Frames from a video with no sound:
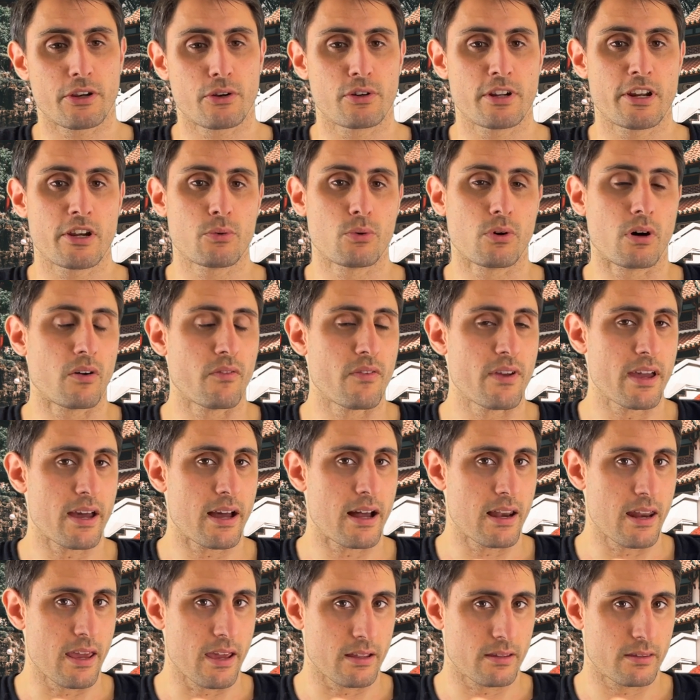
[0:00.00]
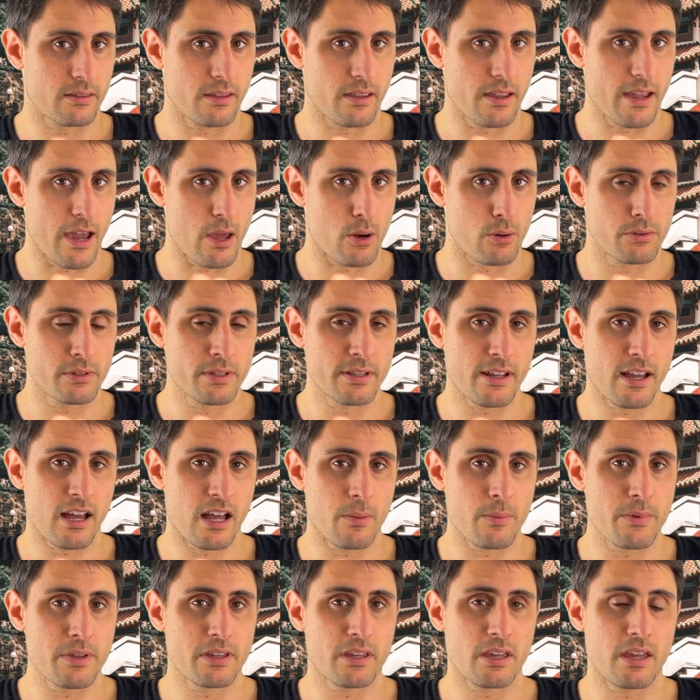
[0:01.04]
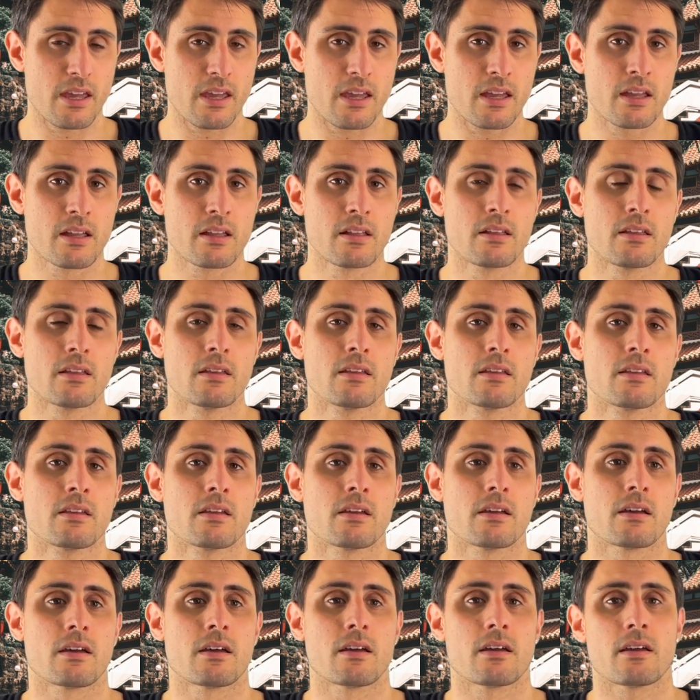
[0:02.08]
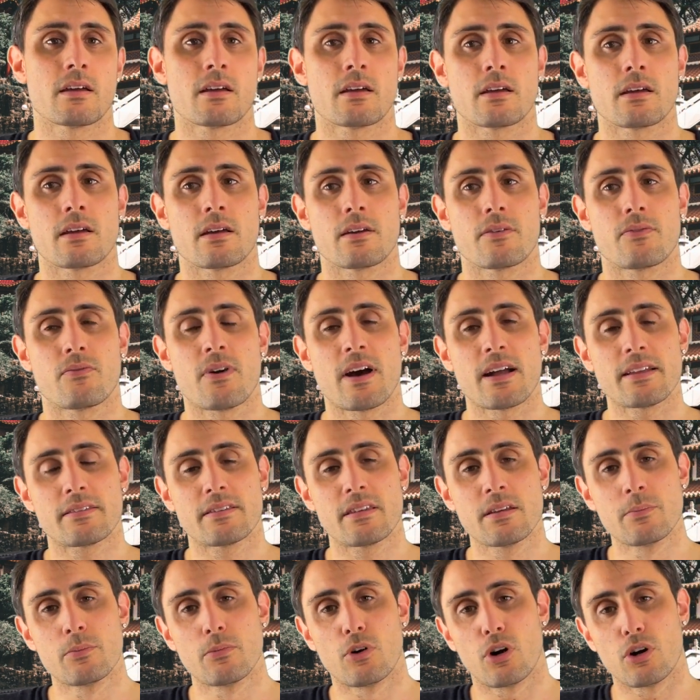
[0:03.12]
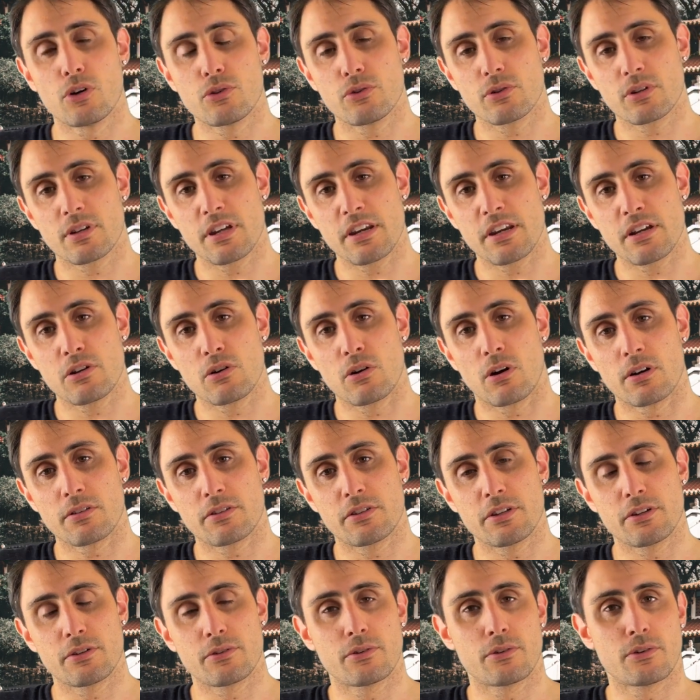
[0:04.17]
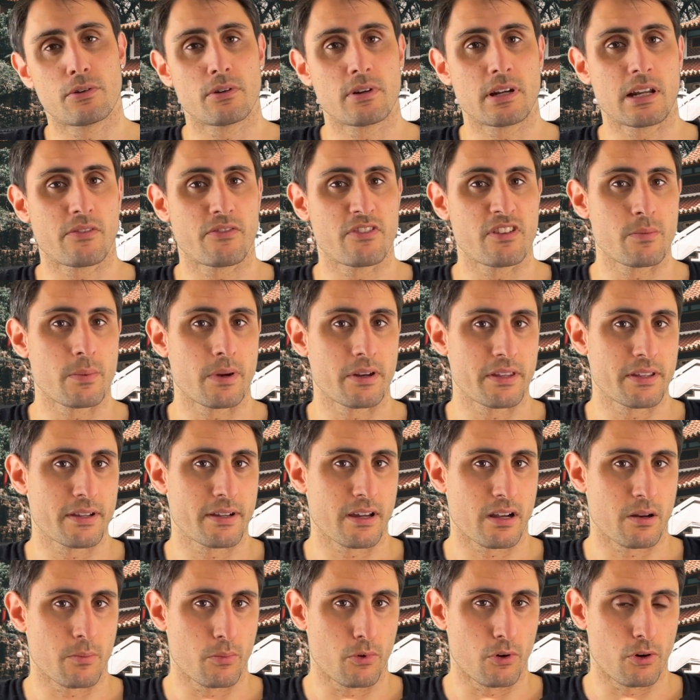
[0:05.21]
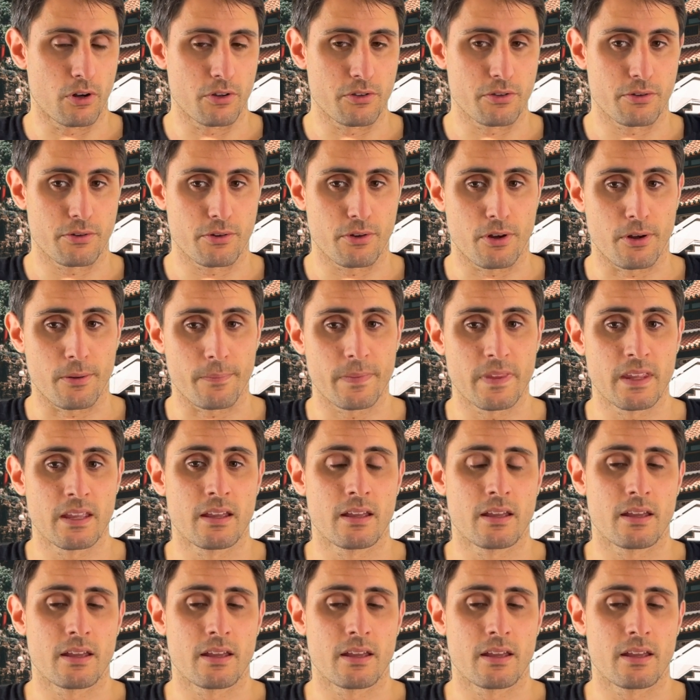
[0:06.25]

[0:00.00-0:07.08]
le nuove alette aerodinamiche, eh, fatte in modo che ricordino la fibra di carbonio. No?